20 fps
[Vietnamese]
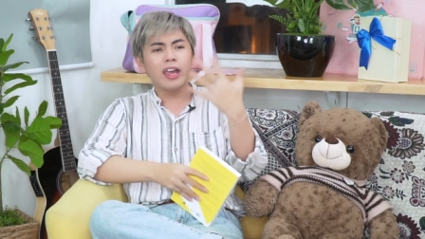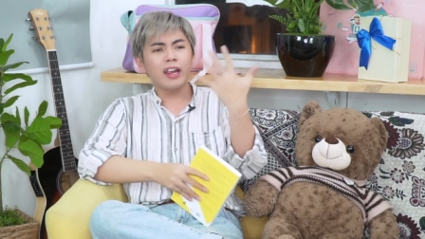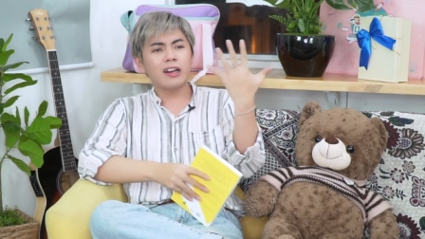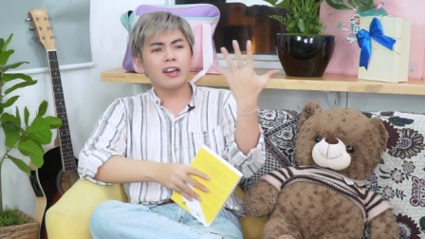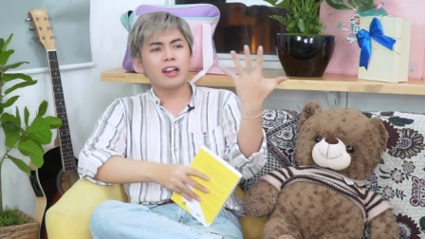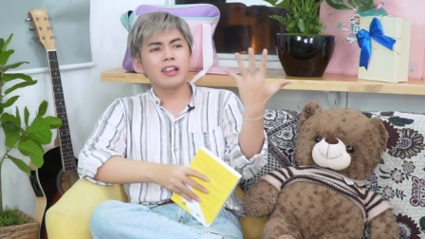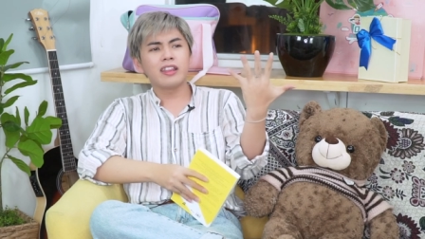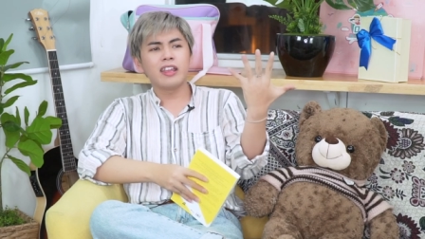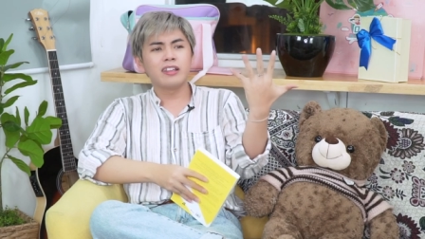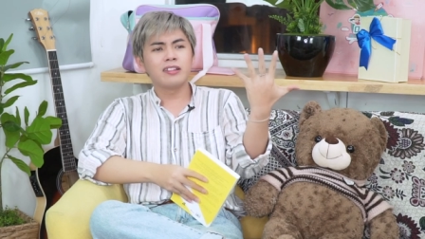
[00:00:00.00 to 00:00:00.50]
khác
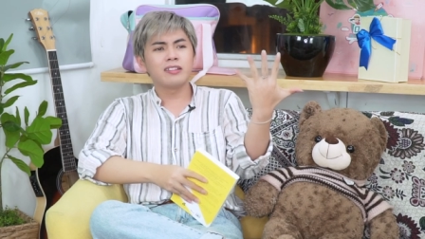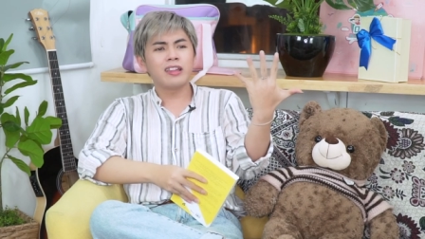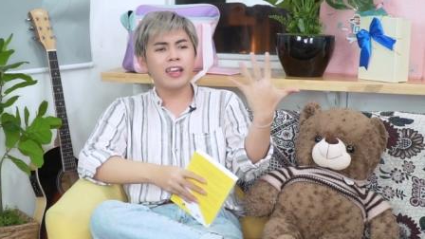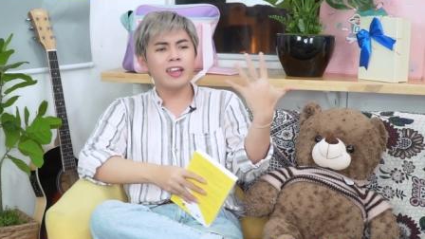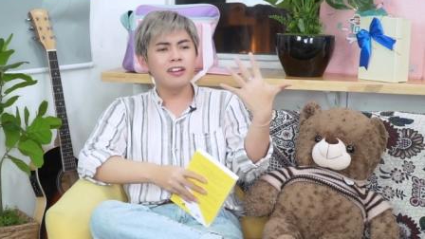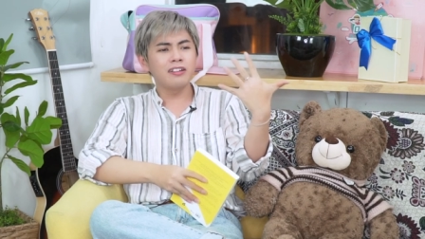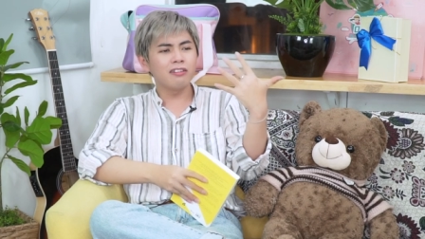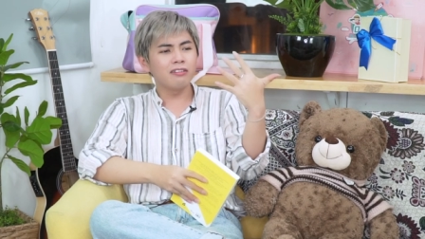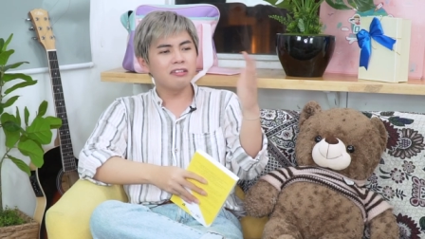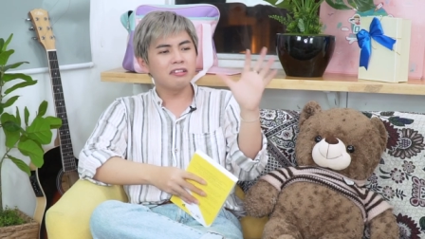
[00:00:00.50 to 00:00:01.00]
là nhìn
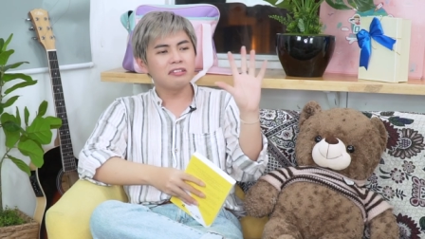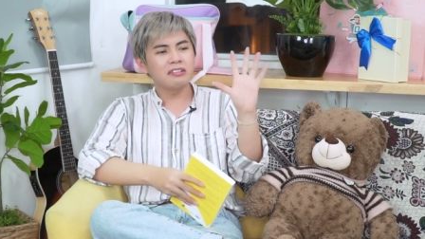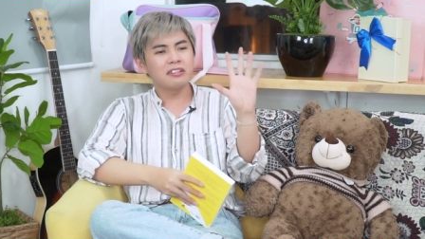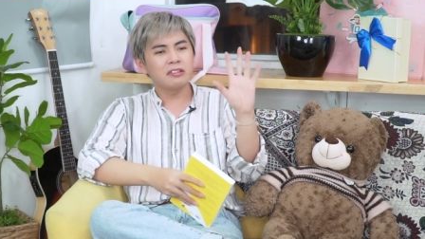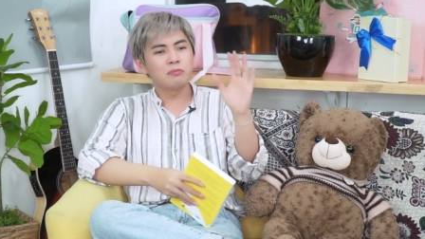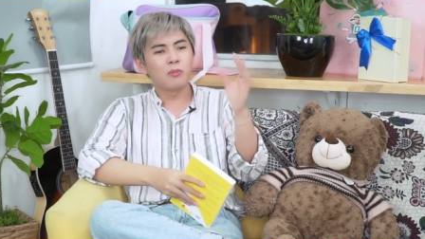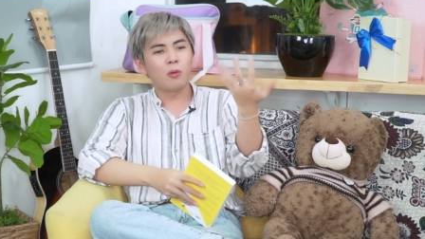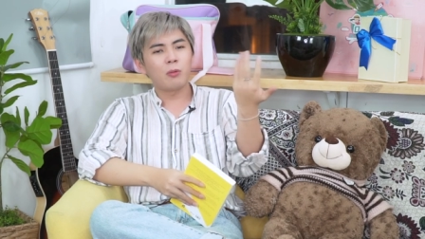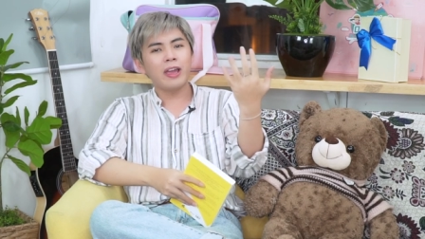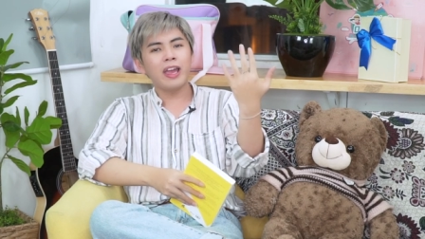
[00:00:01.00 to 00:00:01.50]
thấy nó
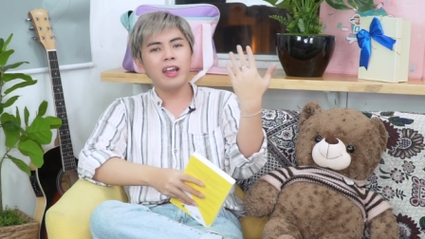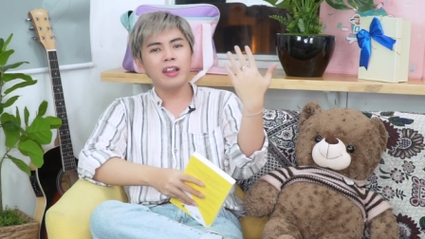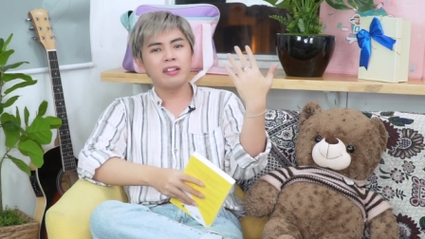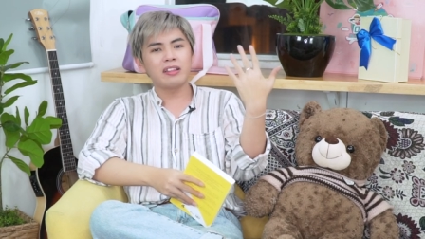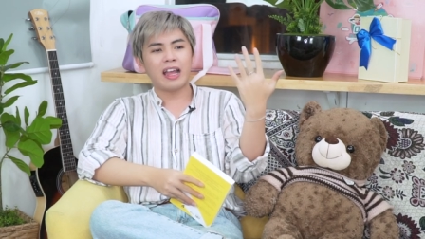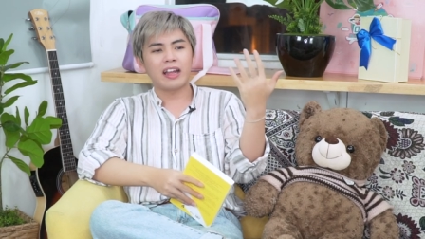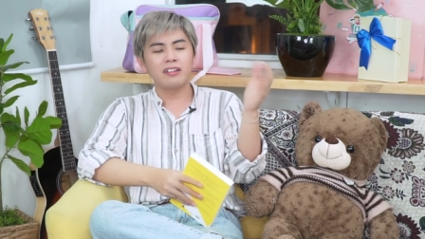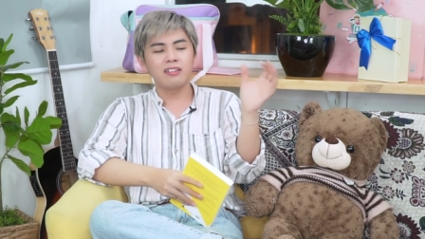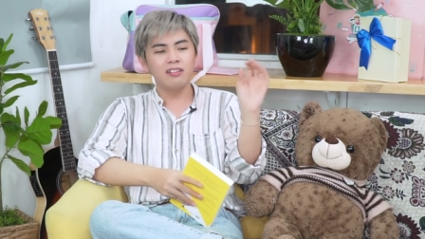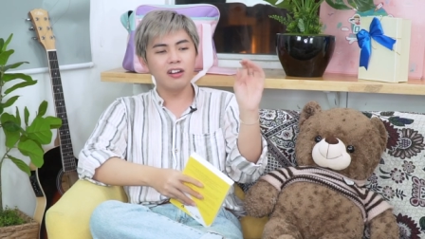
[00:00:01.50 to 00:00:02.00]
một cái
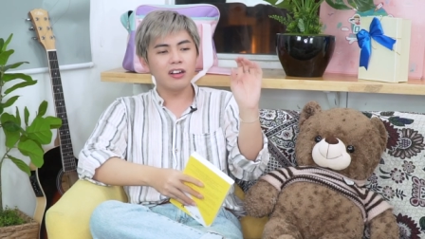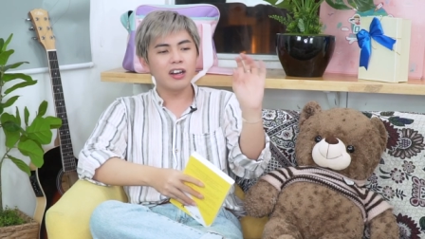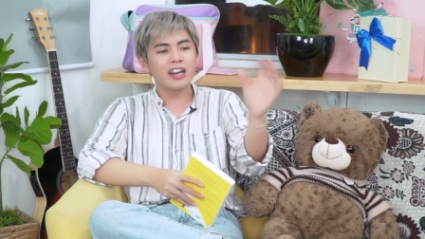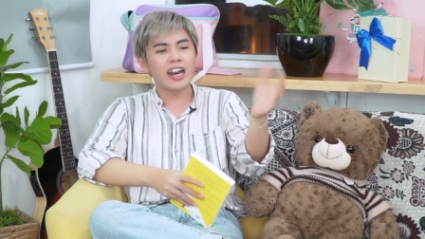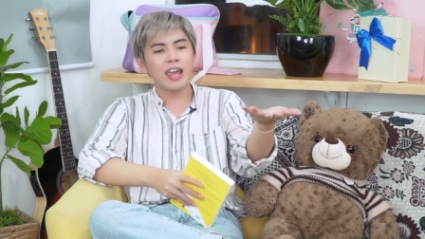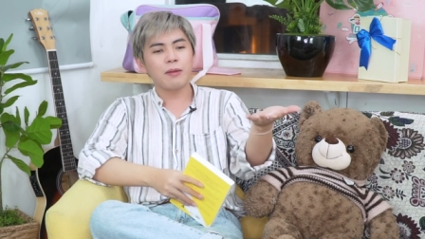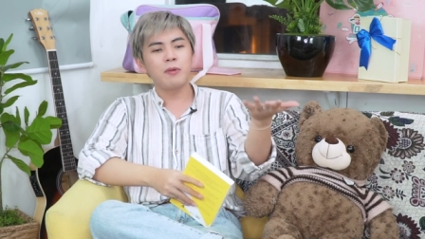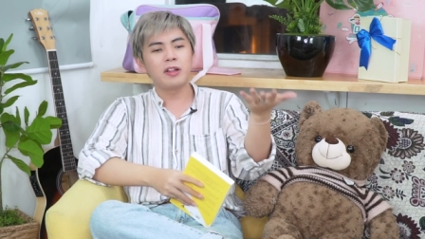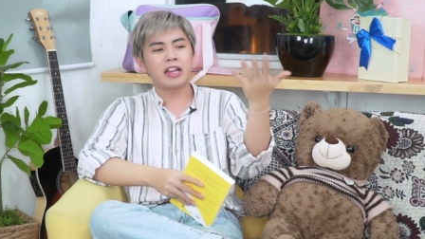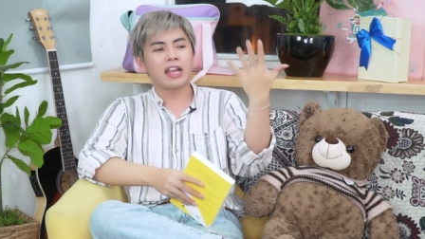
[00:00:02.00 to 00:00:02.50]
hình ảnh rất là
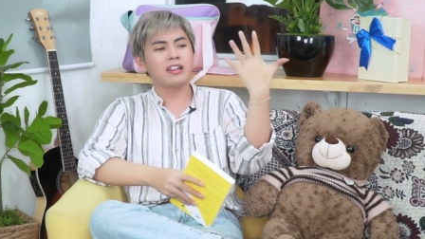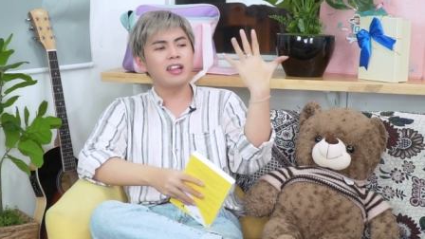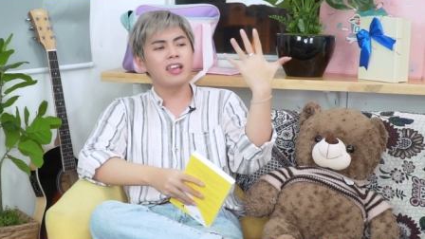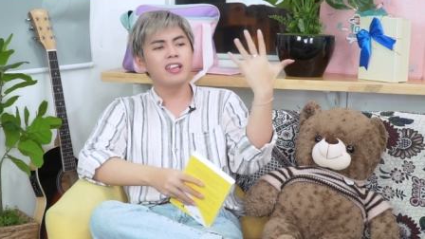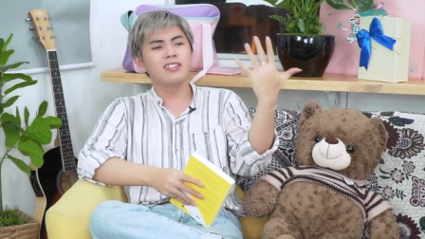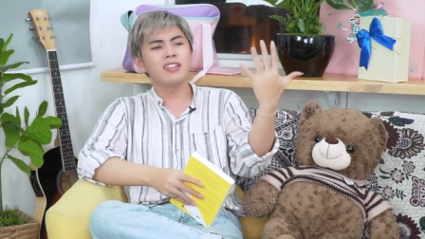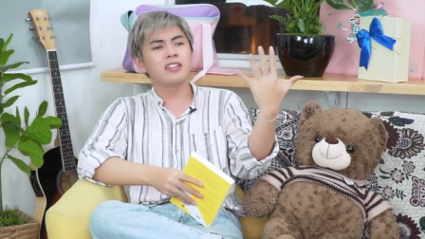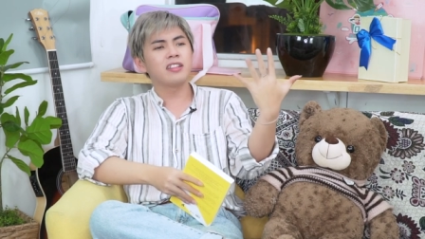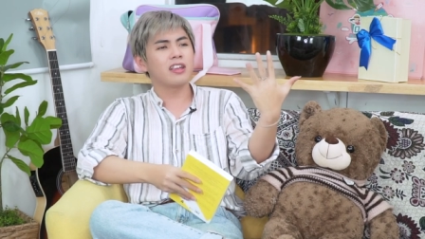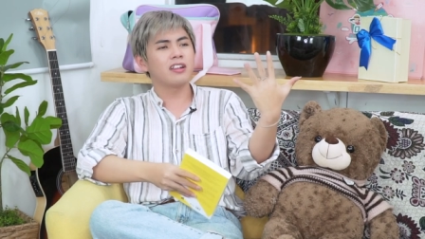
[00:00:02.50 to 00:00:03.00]
đẹp, hình ảnh
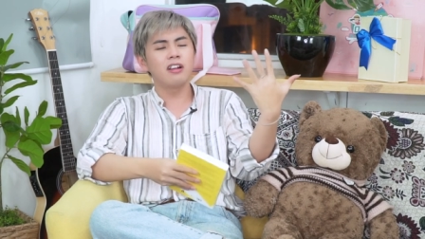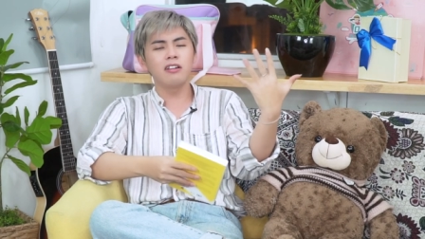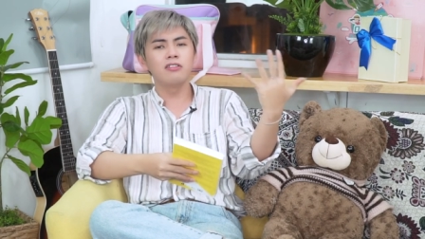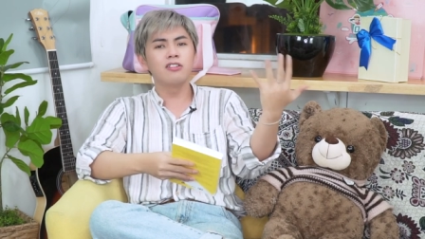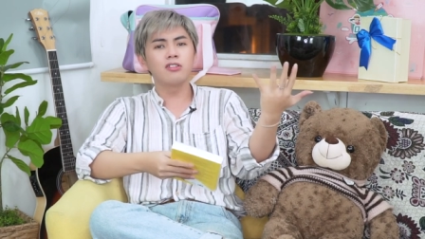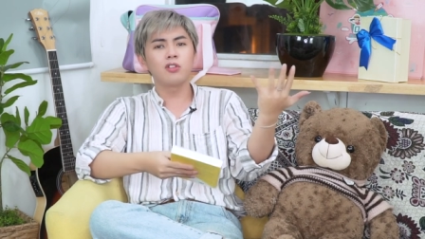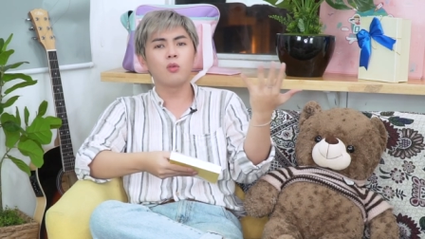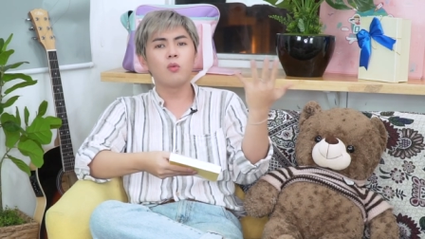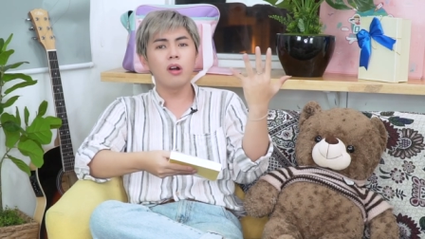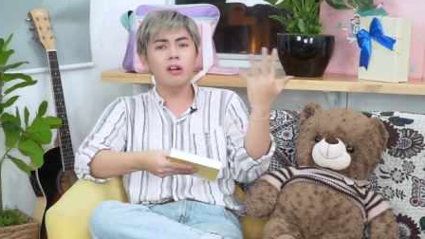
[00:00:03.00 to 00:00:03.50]
hy sinh cho đất
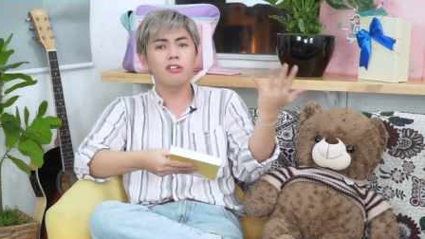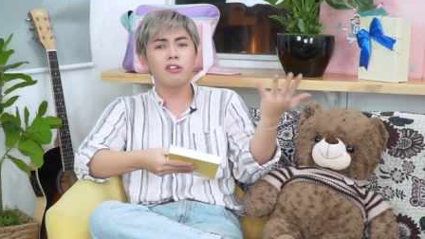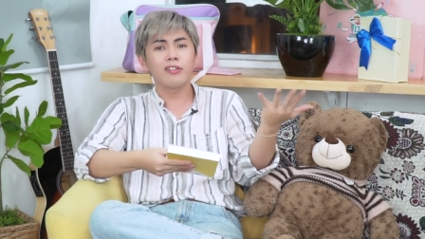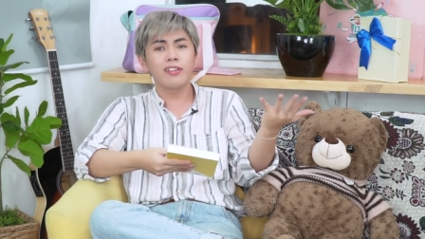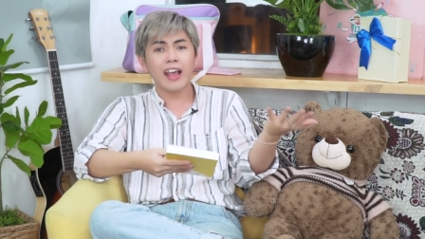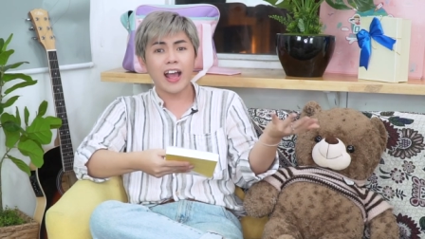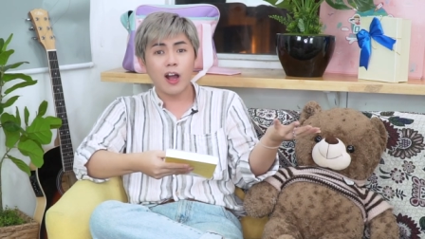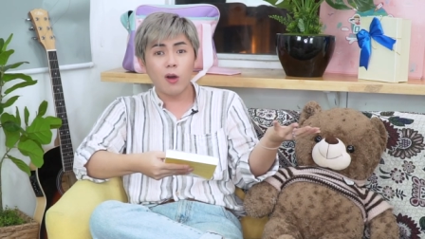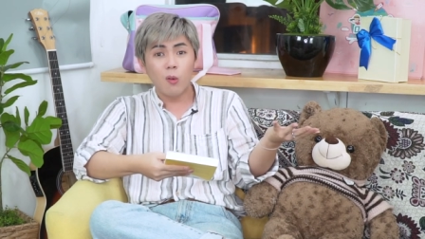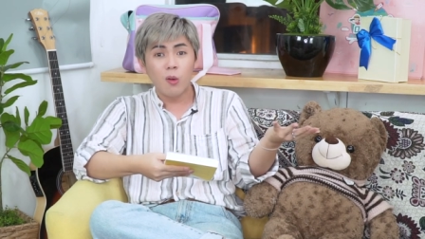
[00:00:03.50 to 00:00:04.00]
nước Tổ quốc rồi
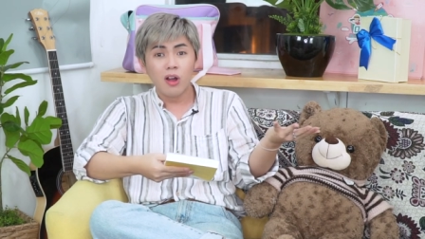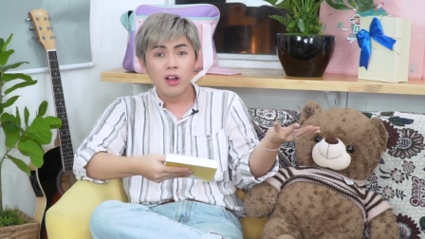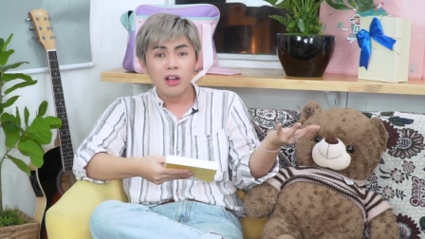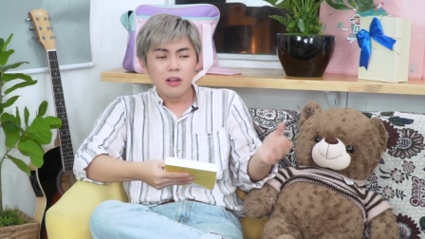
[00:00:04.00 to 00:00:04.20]
sao.